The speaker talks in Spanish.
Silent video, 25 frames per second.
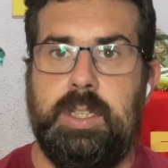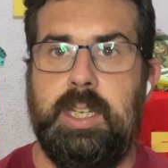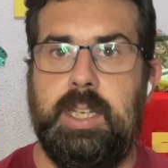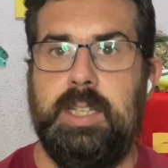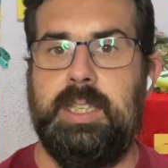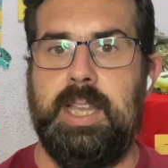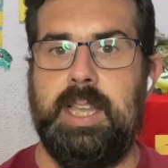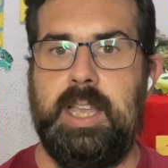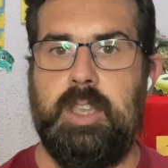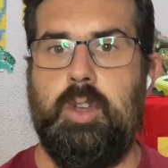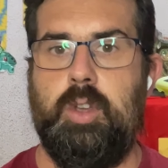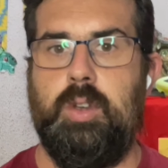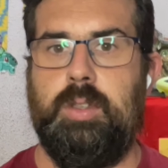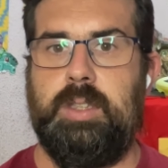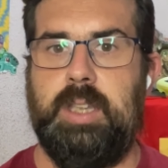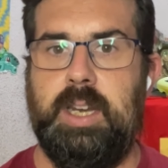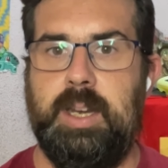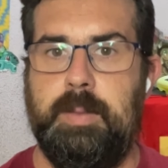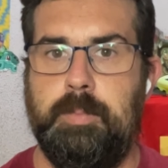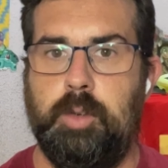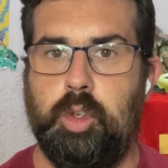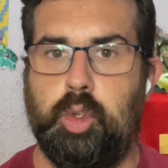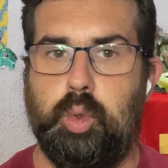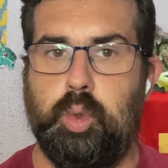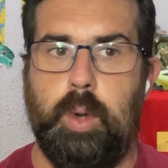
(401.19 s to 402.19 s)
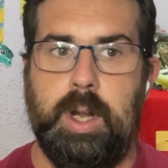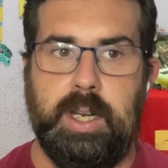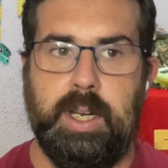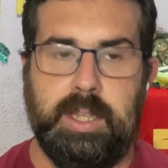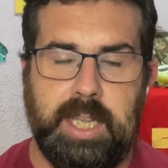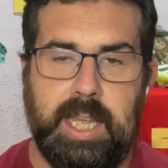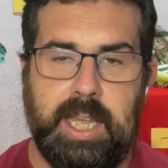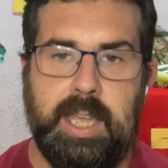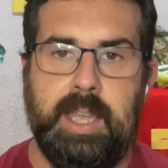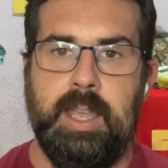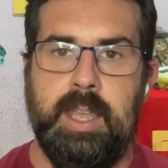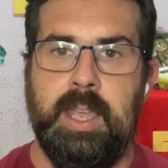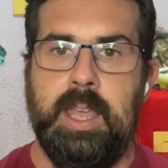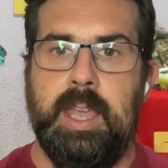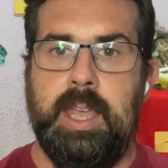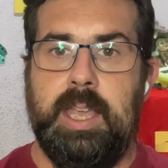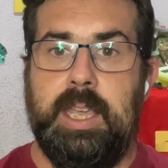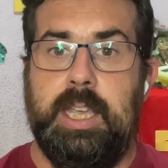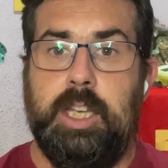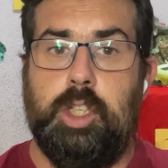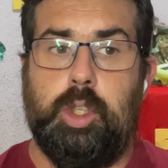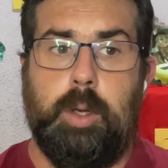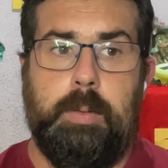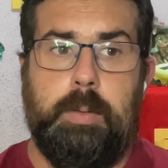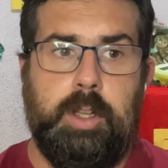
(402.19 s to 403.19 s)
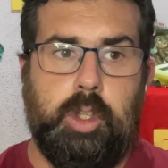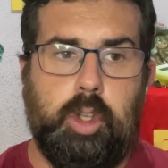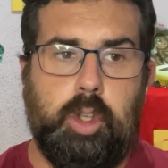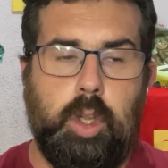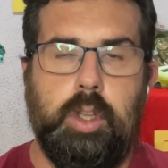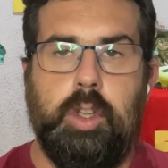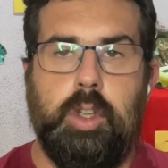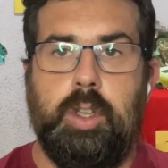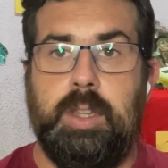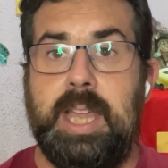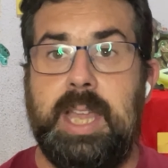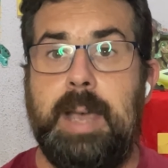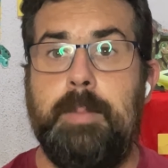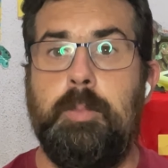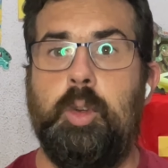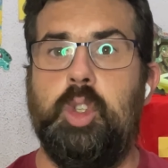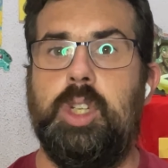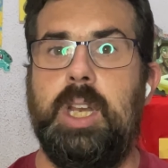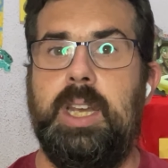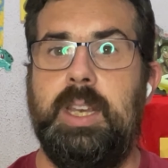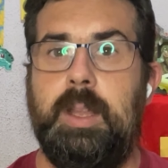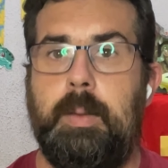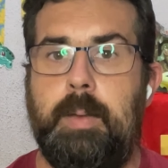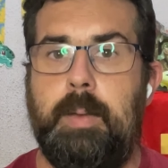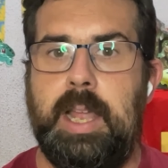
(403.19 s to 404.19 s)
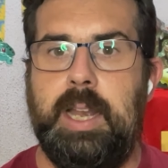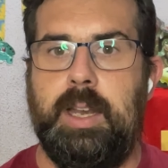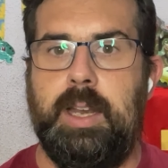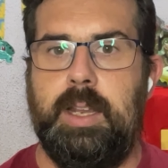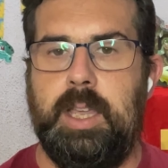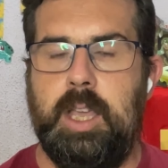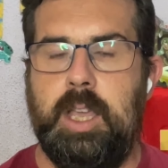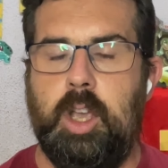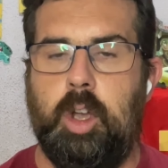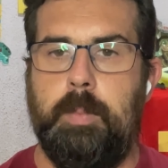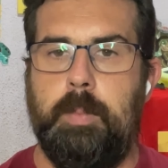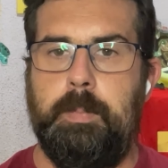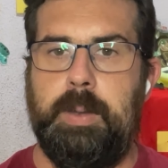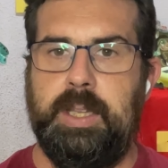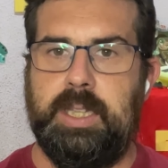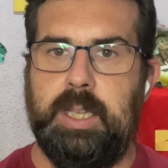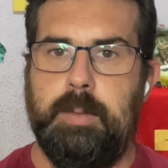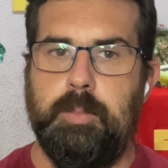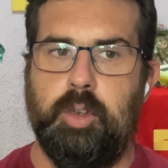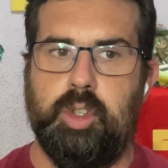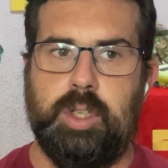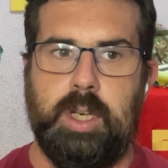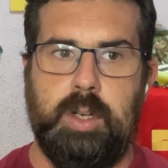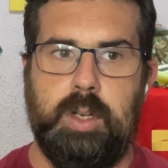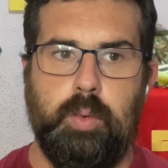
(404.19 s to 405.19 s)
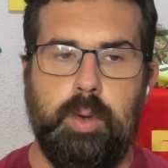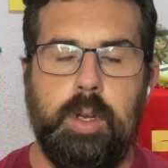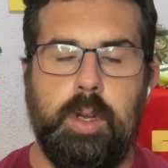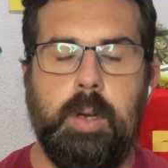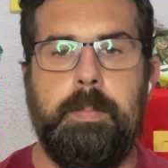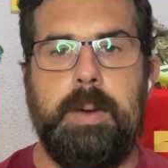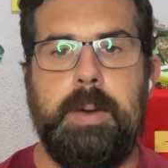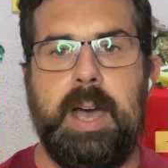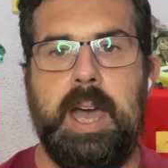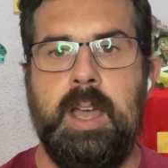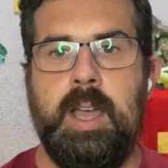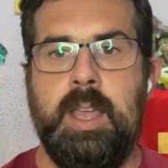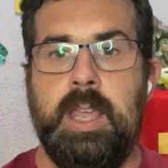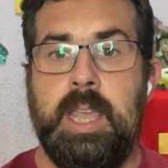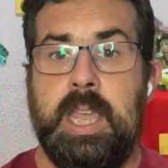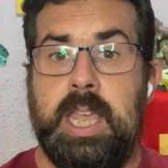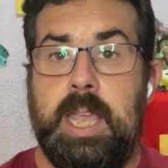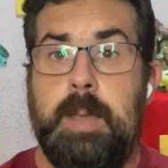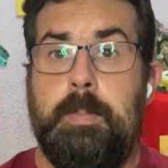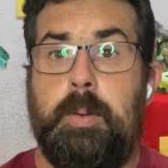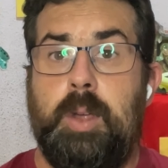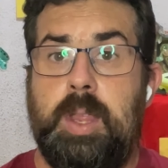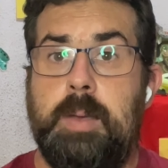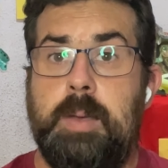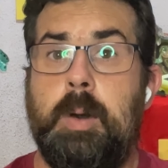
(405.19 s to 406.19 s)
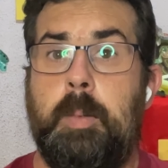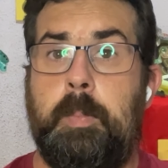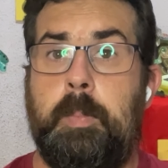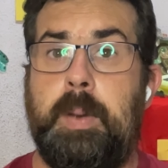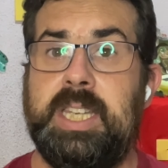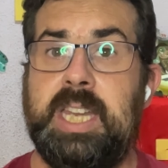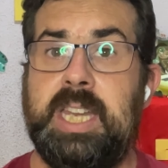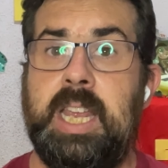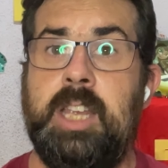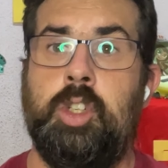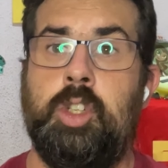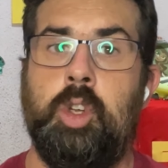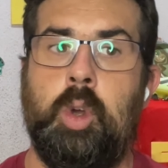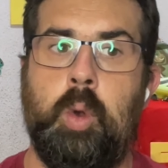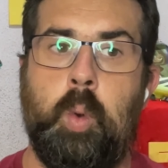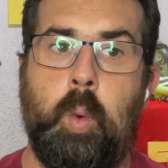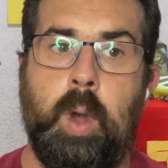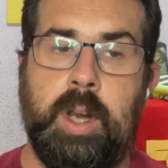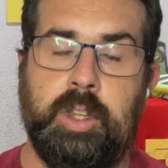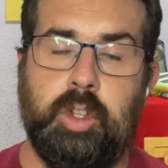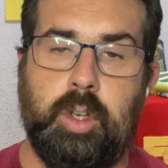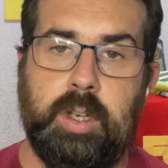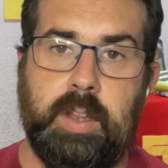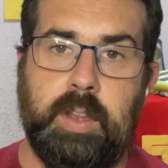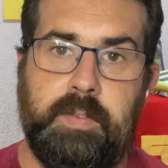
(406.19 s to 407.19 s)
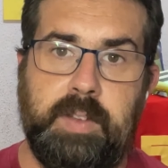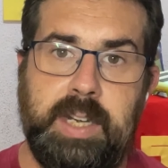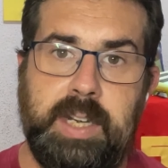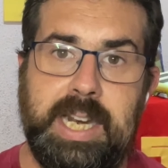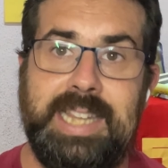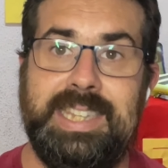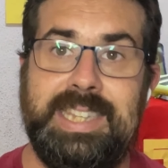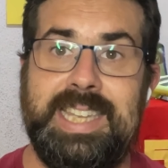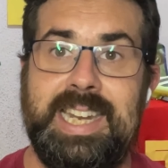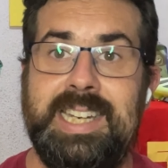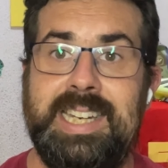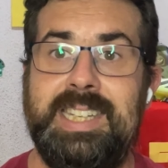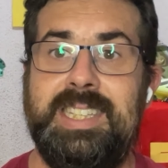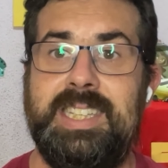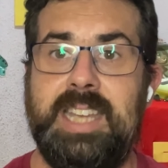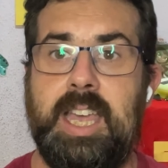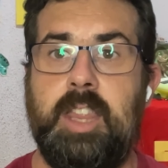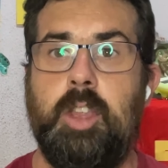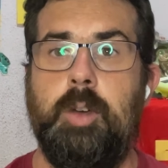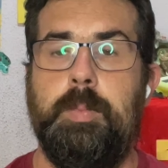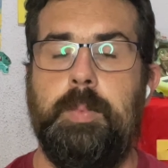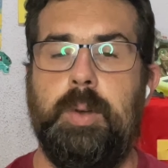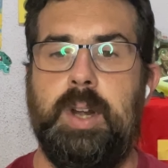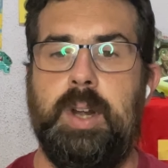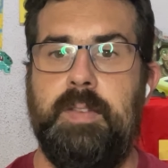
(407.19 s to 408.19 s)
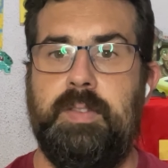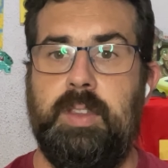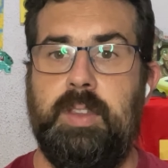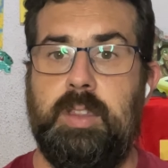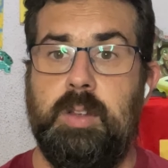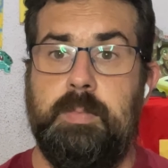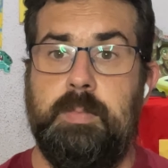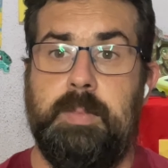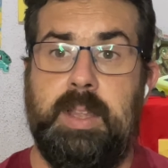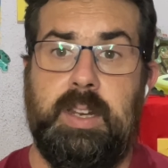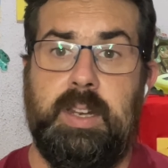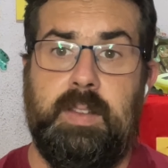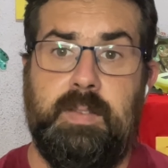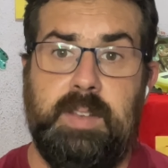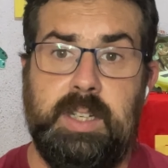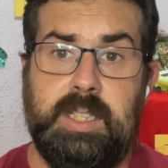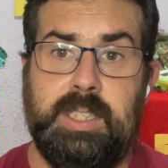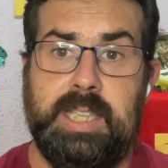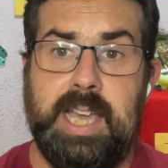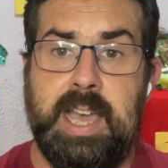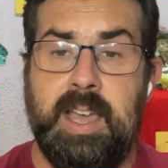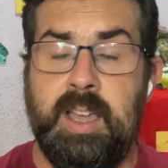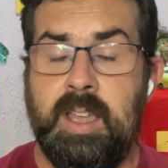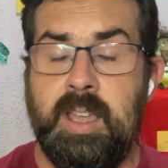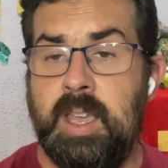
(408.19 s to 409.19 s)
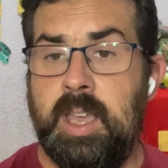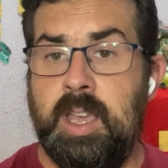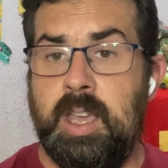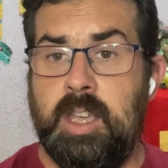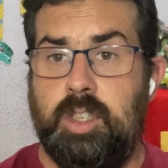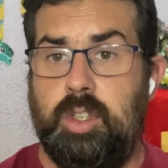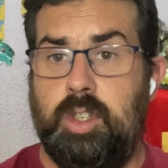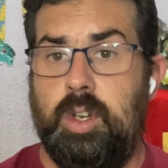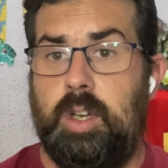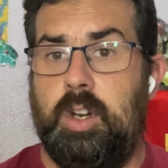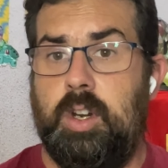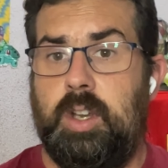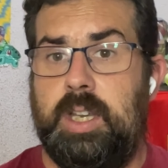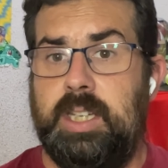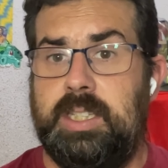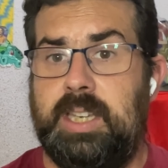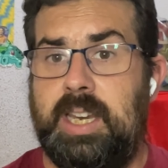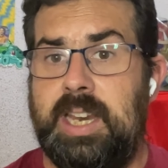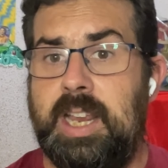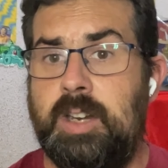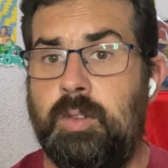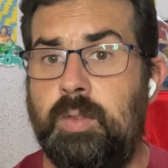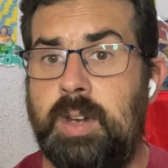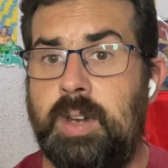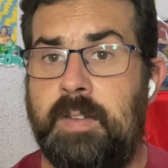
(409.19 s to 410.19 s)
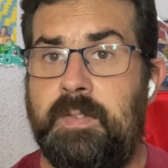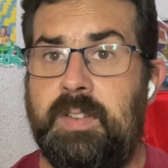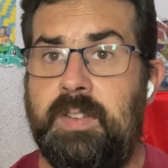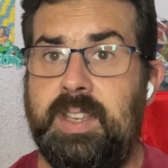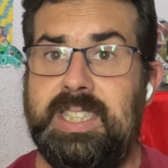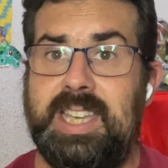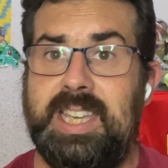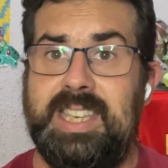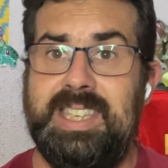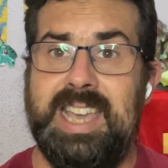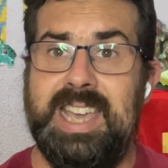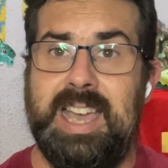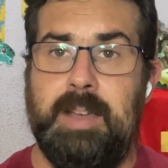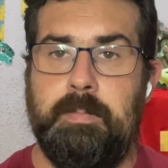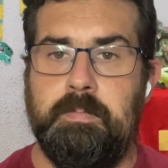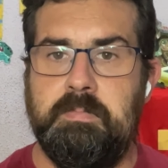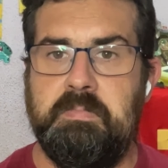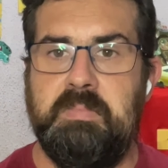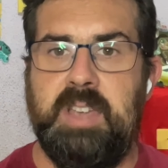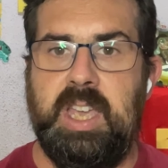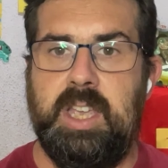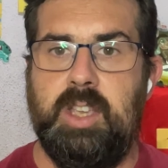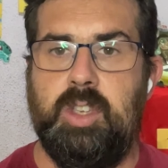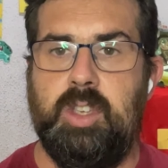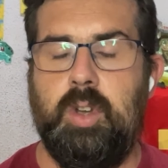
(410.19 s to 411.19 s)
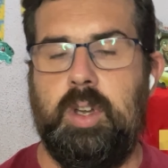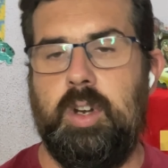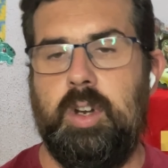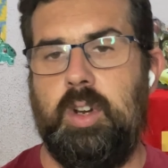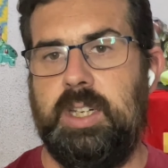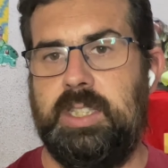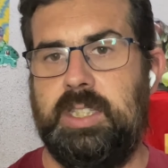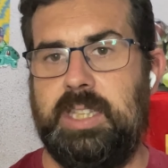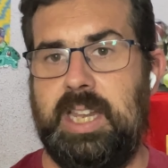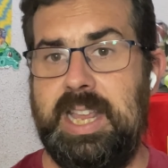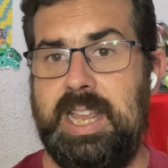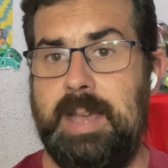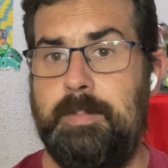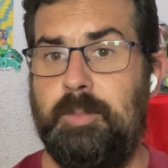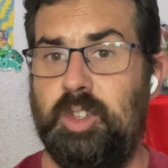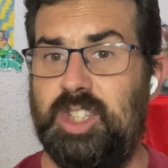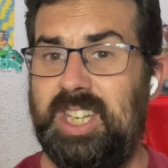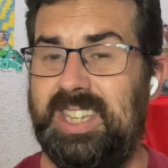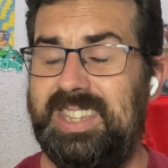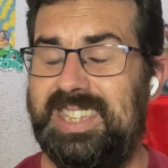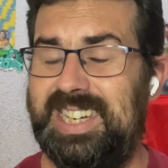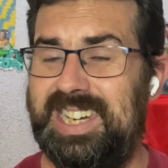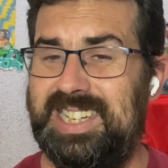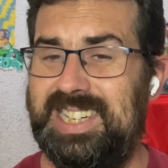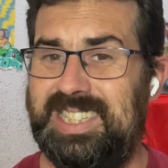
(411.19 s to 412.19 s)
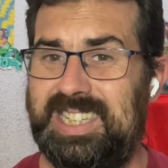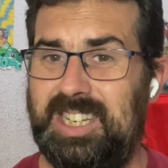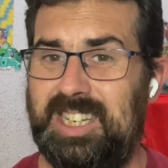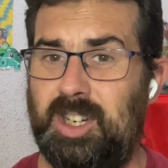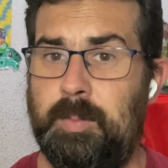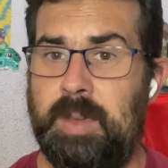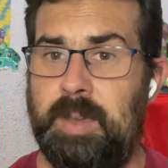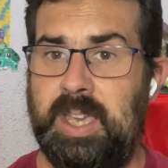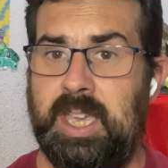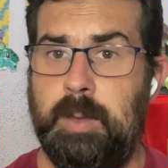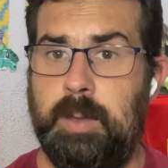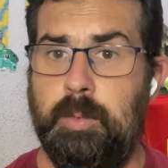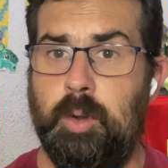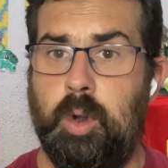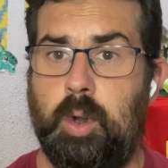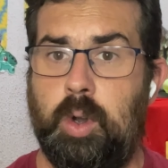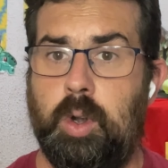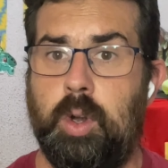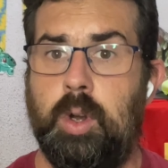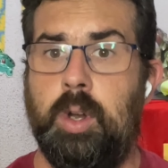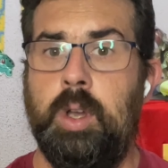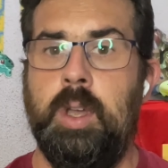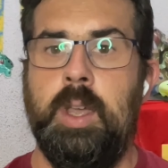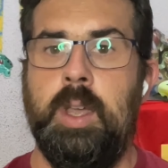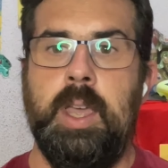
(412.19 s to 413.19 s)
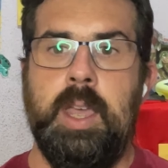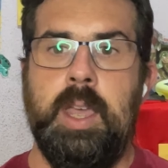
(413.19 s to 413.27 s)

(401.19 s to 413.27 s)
Si este año tenemos suerte y sobre todo damos el nivel y competimos en Europa y podemos pasar esos cuartos de final tan ansiados por la afición madridista, yo creo que serían una fecha ya, eh, yo creo que estaríamos entre, si no me equivoco,